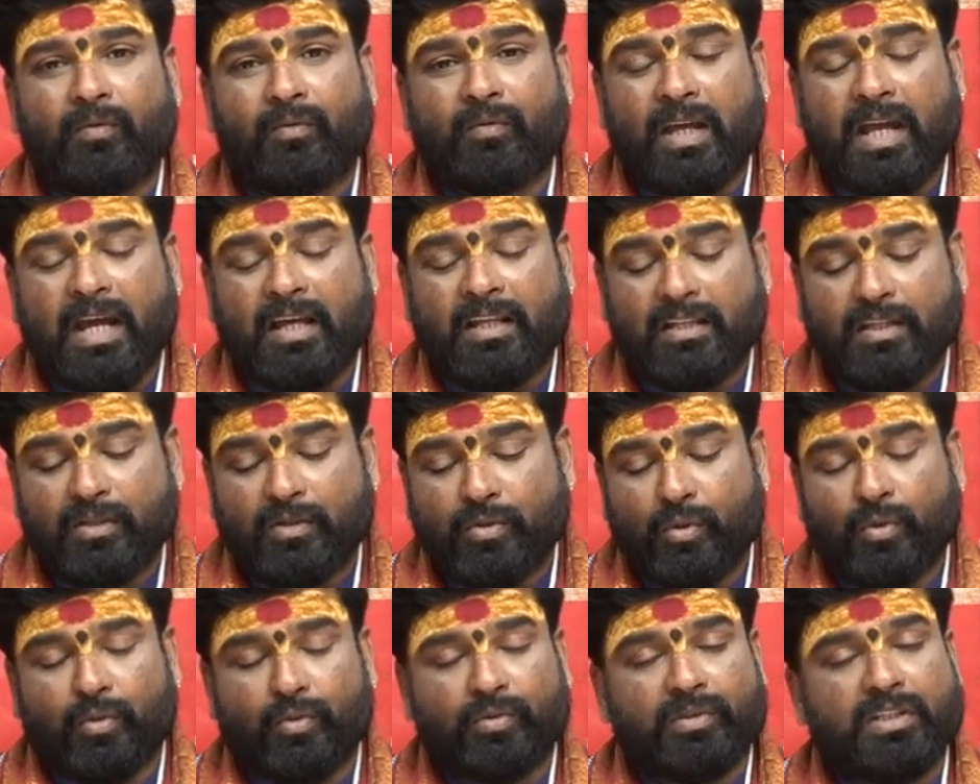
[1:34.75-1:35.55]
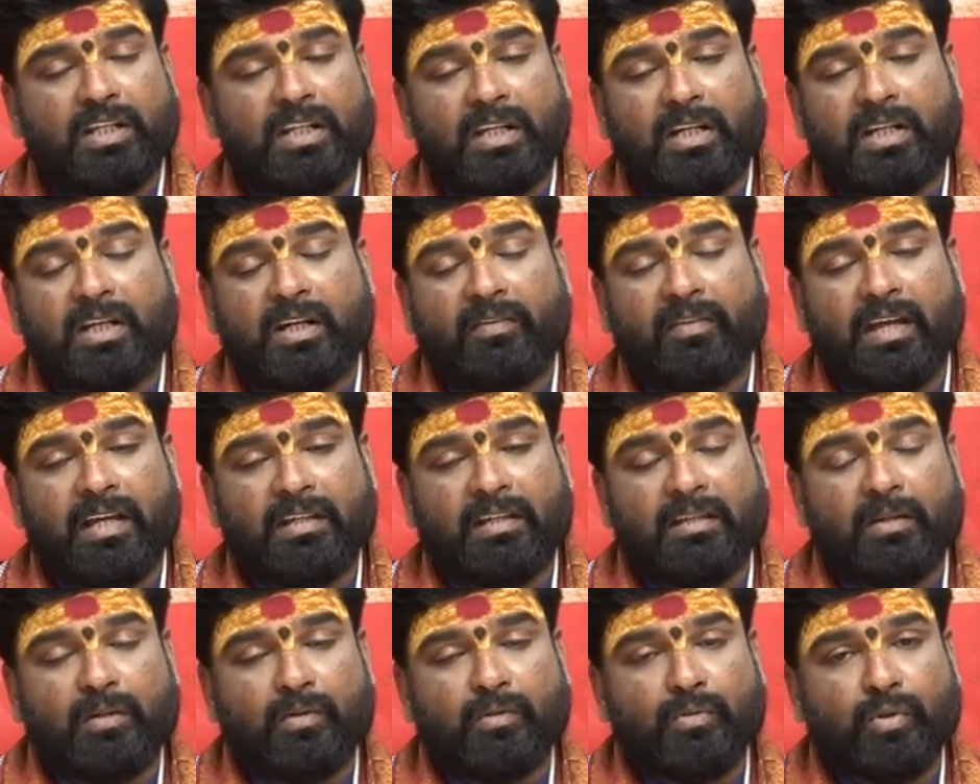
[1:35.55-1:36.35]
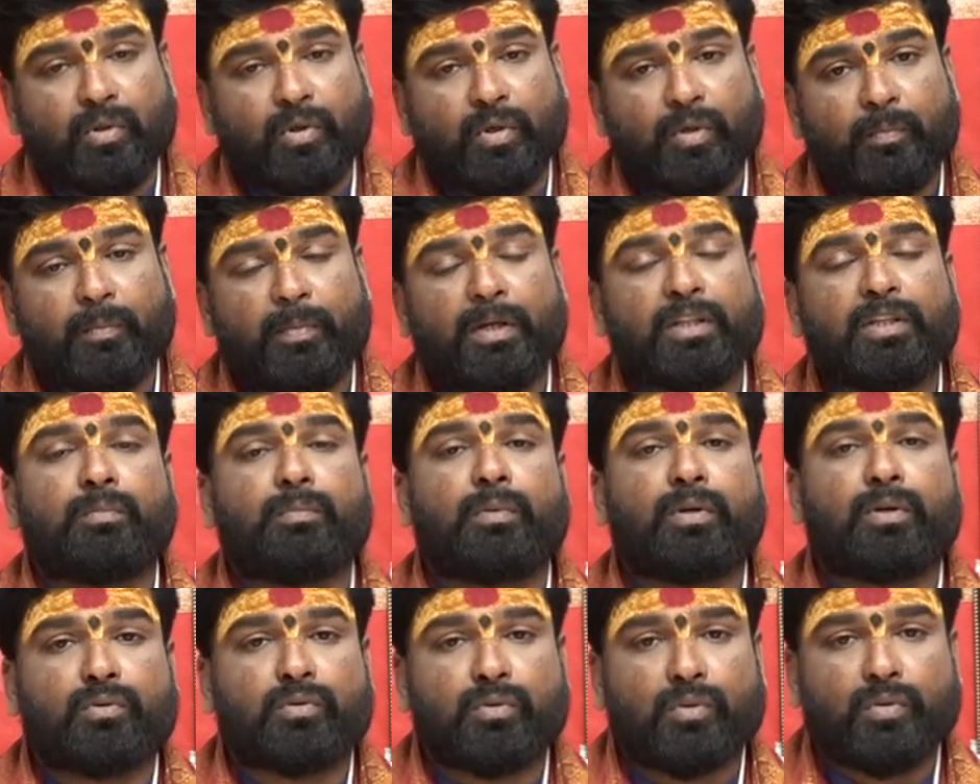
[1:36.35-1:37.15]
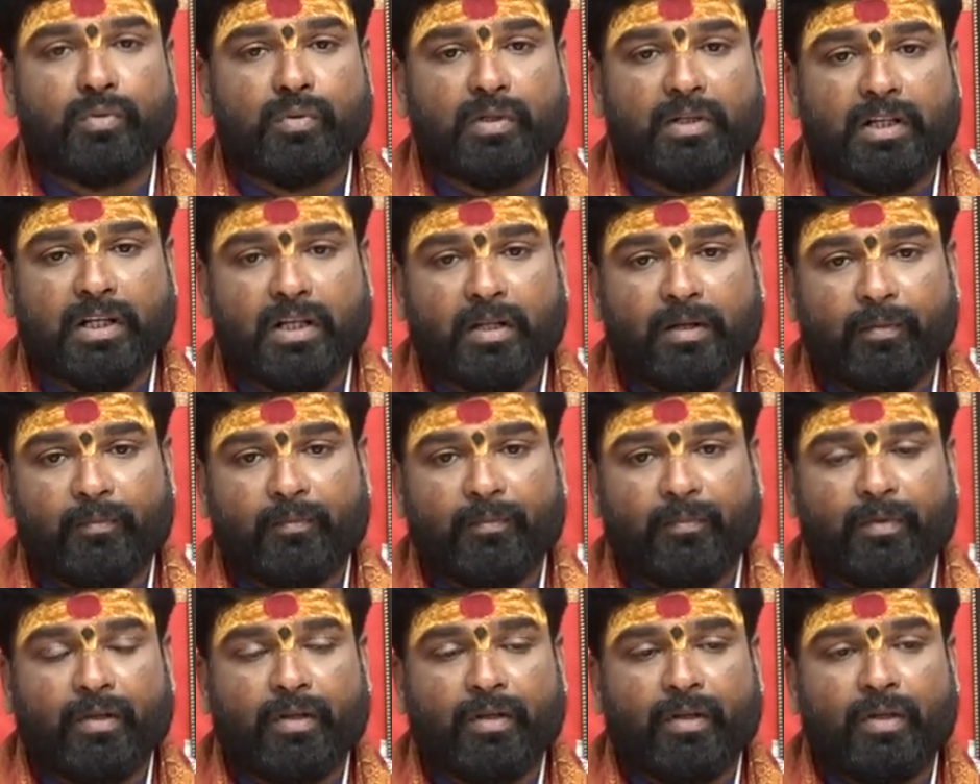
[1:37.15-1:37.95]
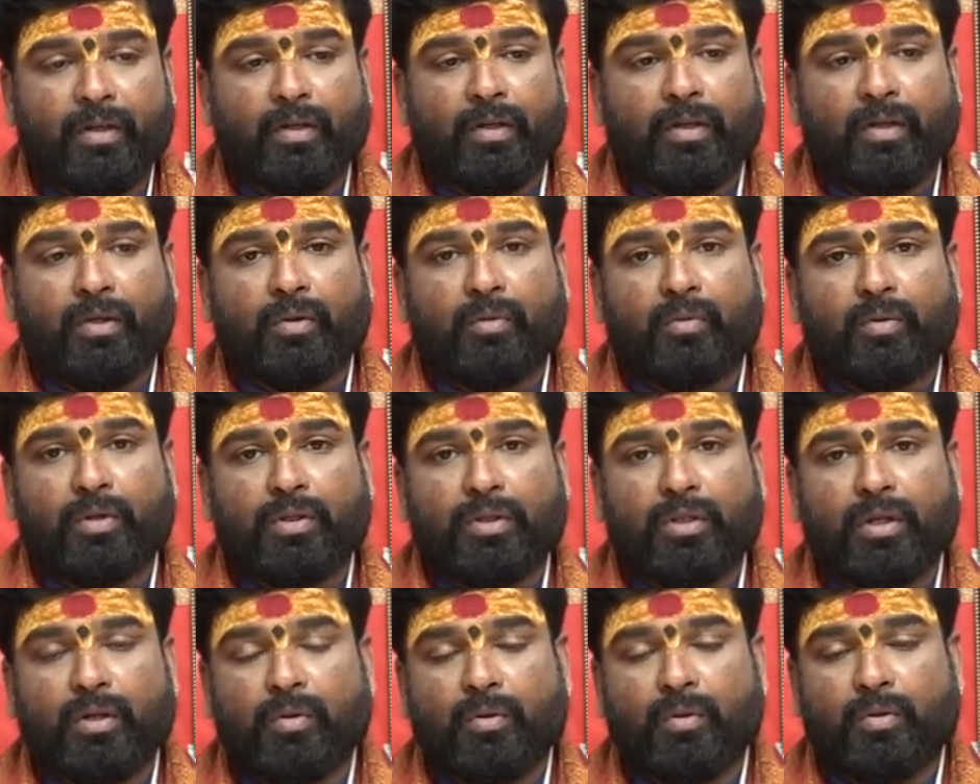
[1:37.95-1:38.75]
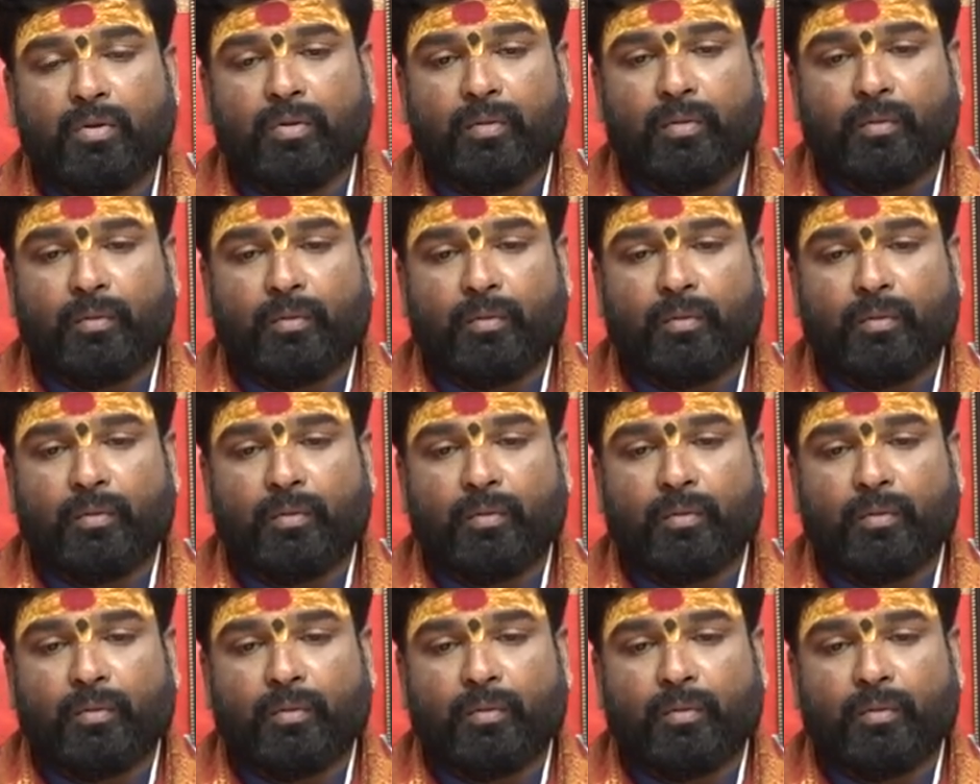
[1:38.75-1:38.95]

వ్యాధితో దీర్ఘ వ్యాధులతో ఇబ్బంది పడుతూ ఉంటారు కొందరు